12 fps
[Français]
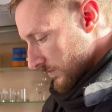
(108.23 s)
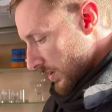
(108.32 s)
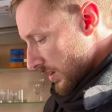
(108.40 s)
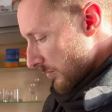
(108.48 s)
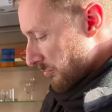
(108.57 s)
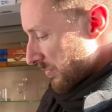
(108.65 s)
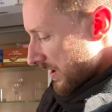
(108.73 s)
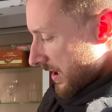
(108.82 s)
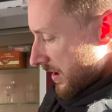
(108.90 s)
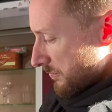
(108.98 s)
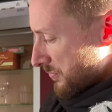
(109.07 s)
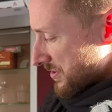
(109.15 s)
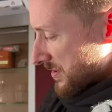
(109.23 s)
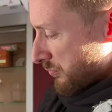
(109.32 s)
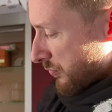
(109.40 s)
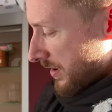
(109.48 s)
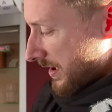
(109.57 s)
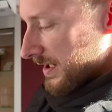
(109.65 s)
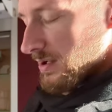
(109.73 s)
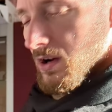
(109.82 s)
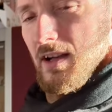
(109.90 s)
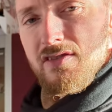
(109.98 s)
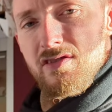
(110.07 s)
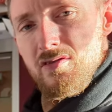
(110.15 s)
Bah, il y a plein de petits points, il
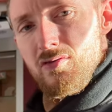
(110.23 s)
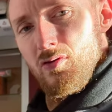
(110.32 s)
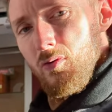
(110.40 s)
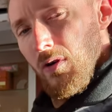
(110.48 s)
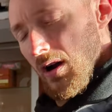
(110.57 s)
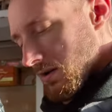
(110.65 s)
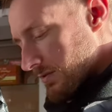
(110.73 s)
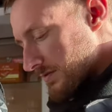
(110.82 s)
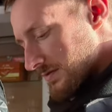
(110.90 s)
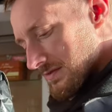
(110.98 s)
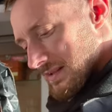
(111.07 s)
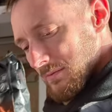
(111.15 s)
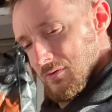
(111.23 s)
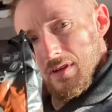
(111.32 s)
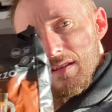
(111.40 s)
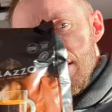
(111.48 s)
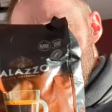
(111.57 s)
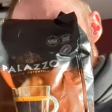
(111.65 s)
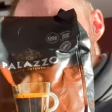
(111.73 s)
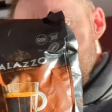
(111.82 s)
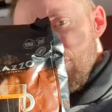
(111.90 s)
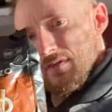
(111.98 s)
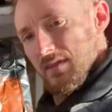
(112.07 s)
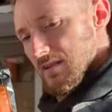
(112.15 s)
en reste 3 en termes de résistance et
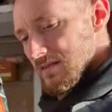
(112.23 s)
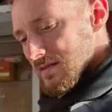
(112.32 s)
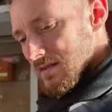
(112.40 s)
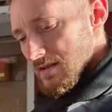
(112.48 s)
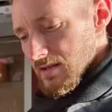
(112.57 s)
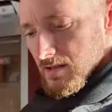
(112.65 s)
de puissance.